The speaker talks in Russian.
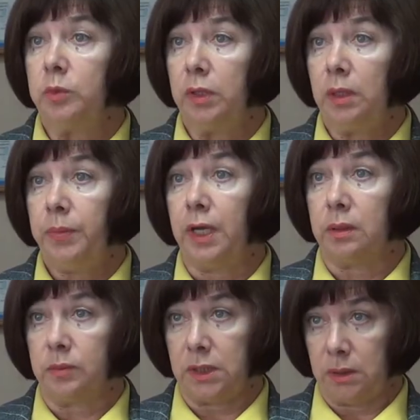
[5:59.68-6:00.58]
мы были
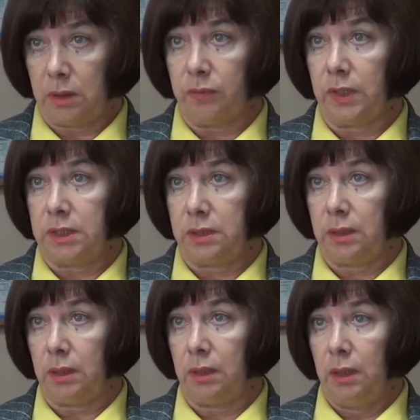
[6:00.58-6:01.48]
пятым центром в
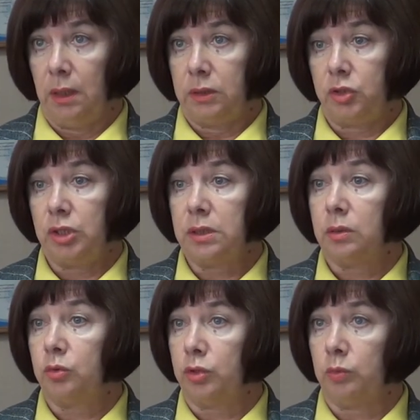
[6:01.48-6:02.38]
России. Сейчас
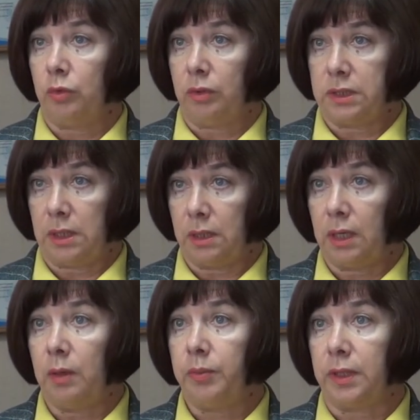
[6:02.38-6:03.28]
их уже более 40, по